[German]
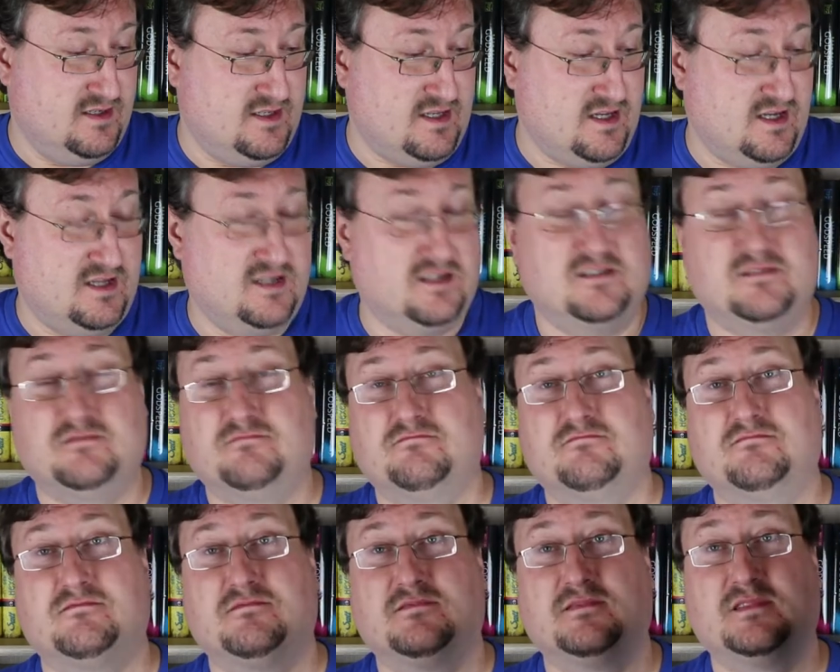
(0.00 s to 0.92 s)
ja,
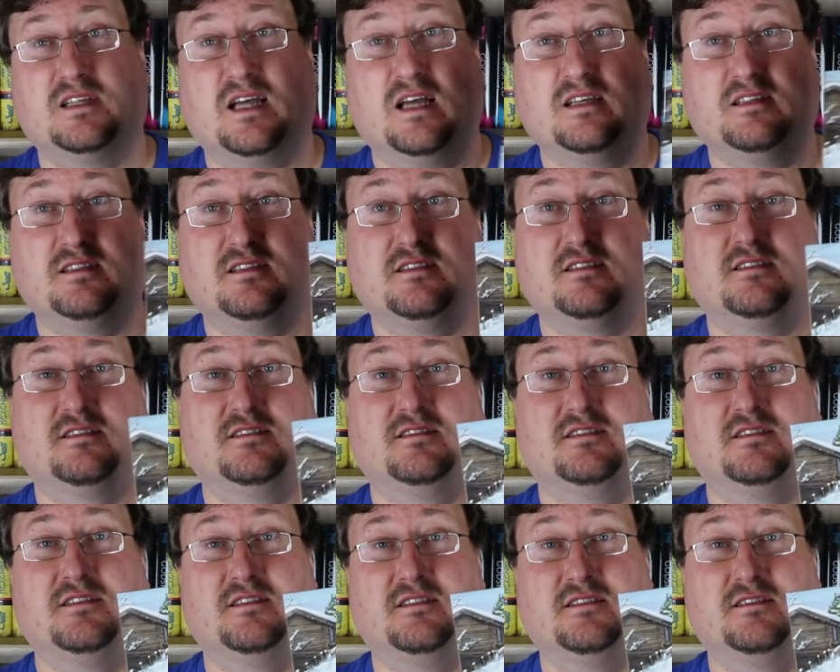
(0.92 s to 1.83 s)

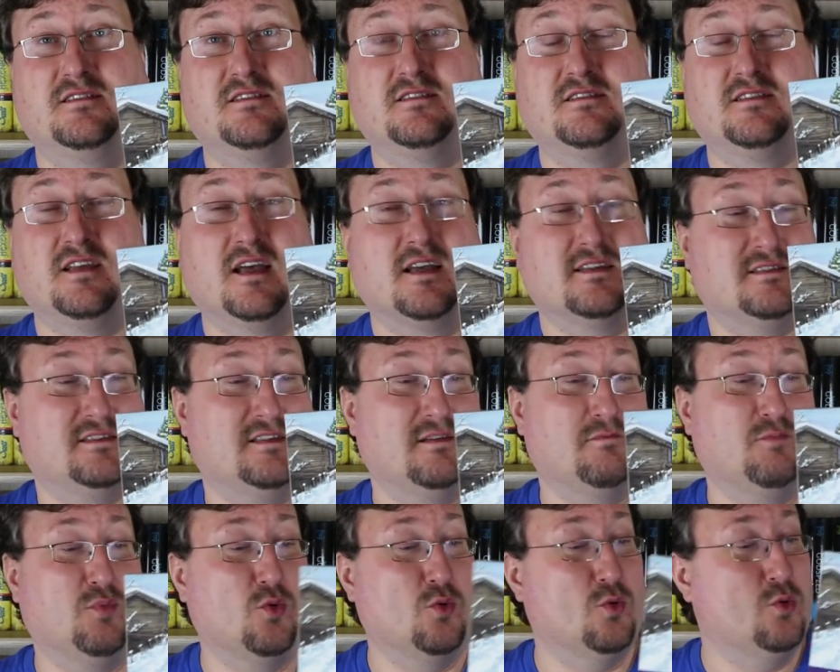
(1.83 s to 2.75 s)
das ist das
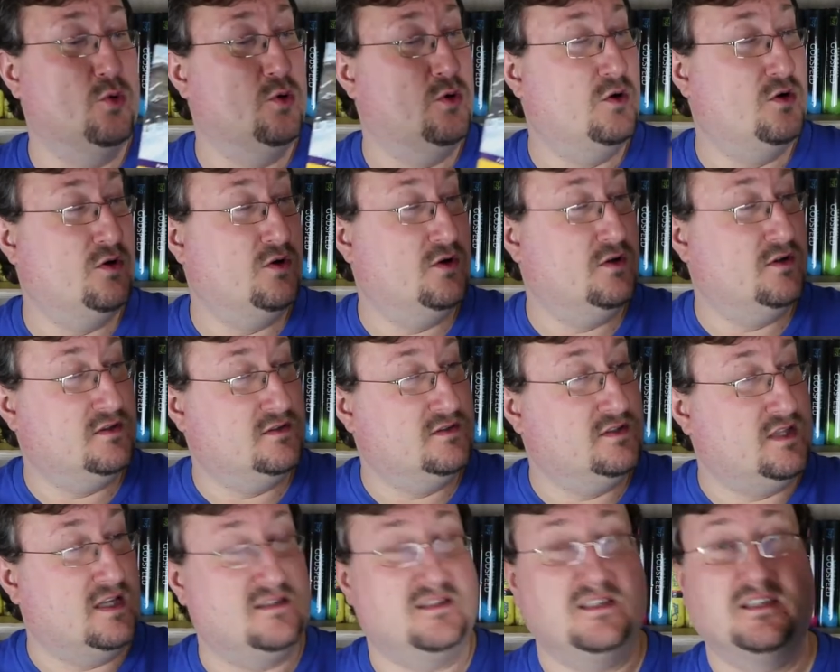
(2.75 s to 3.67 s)
erste Buch,
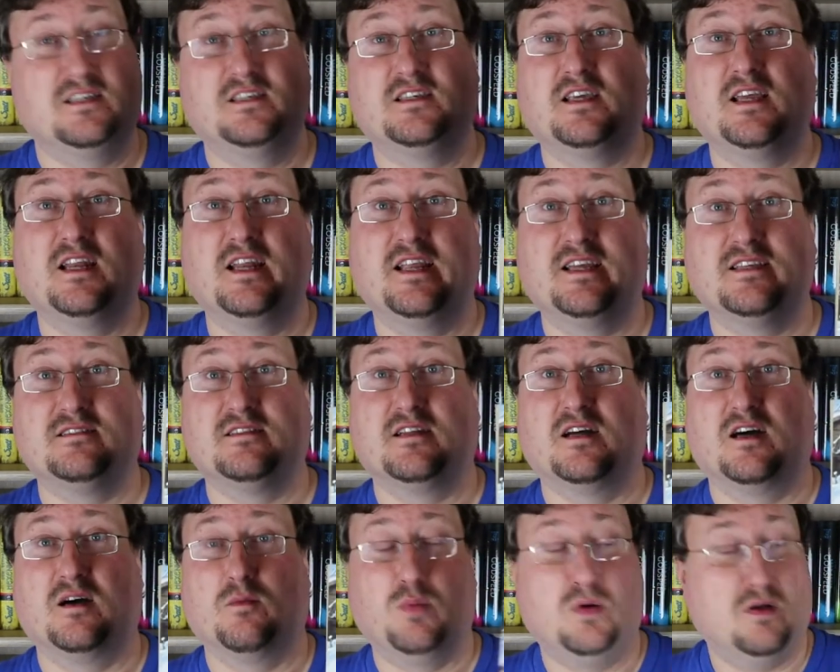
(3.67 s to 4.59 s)
das ich
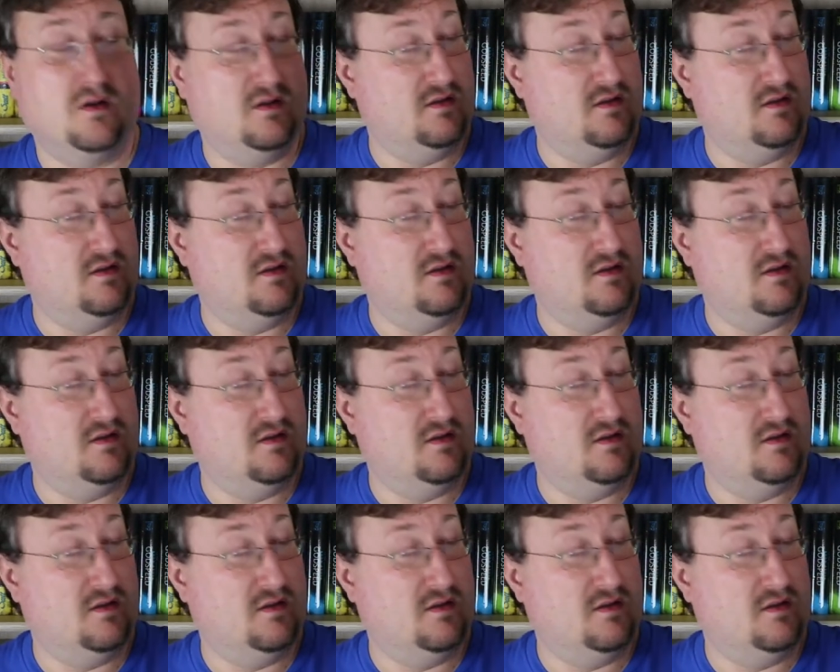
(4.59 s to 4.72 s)
gelesen habe.